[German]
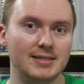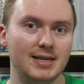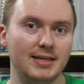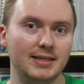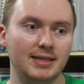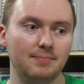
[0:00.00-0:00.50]

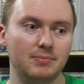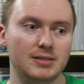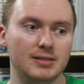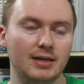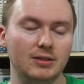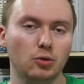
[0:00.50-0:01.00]
Seite gibt
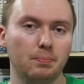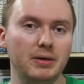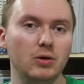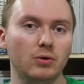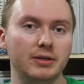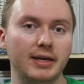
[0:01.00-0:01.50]
es halt
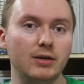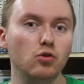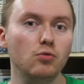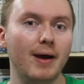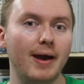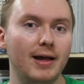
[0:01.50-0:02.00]
Gruppierungen
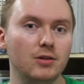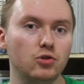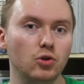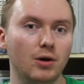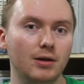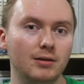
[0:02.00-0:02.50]
gegenüber Hal
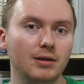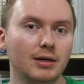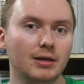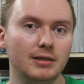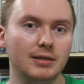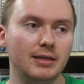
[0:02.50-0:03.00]
Jordan,
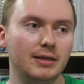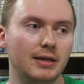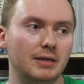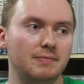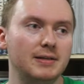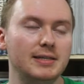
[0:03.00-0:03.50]
die ihn,
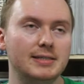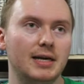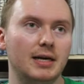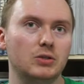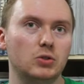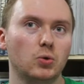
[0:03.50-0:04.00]
ich will nicht
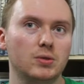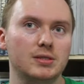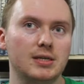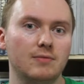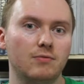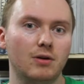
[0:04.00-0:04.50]
sagen tot
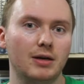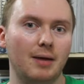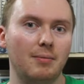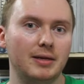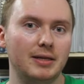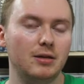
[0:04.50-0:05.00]
sehen wollen,
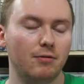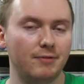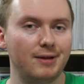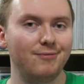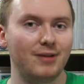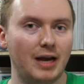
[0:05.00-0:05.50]
aber die ihn auf
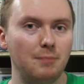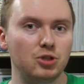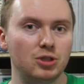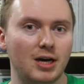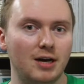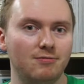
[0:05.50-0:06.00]
jeden Fall
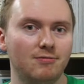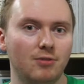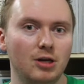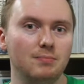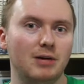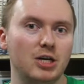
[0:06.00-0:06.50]
abstrafen
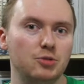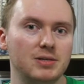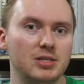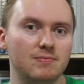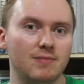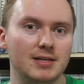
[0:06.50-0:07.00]
wollen,
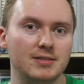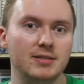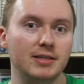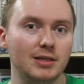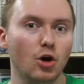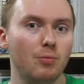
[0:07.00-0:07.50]
beispielsweise
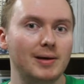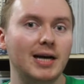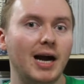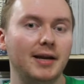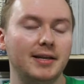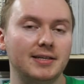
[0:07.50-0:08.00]
die Global
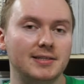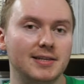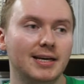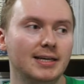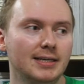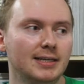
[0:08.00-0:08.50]
Guardians,
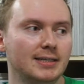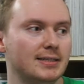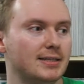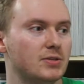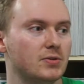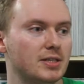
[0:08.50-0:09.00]
die
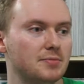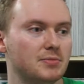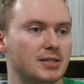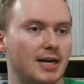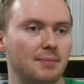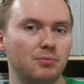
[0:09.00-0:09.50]
ich zu diesem
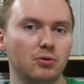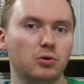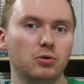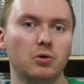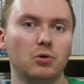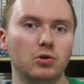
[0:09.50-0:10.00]
Zeitpunkt
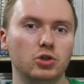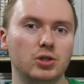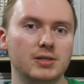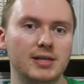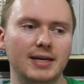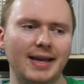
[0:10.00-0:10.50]
chronologisch
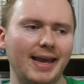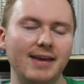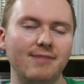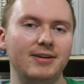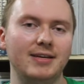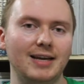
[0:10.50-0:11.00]
gesehen
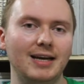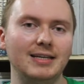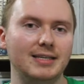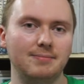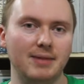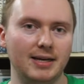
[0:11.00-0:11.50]
ewig lang
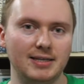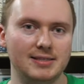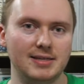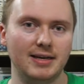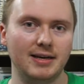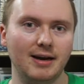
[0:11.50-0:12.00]
nicht mehr
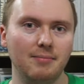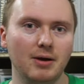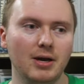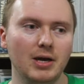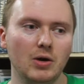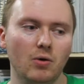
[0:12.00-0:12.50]
gesehen habe
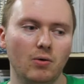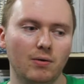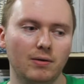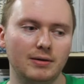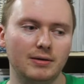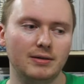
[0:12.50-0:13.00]

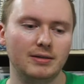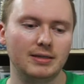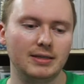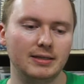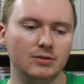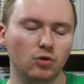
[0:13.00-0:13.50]
und
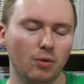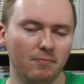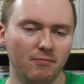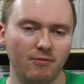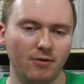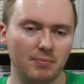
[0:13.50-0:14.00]
die
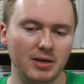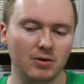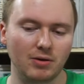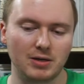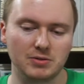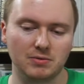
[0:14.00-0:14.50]

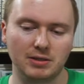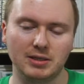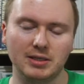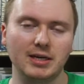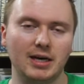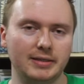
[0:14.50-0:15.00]
Gruppenformierung, also die,
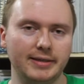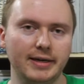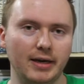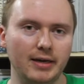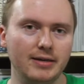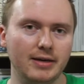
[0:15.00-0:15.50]
die
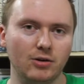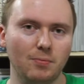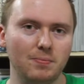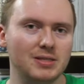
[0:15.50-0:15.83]
Charaktere in der Gruppe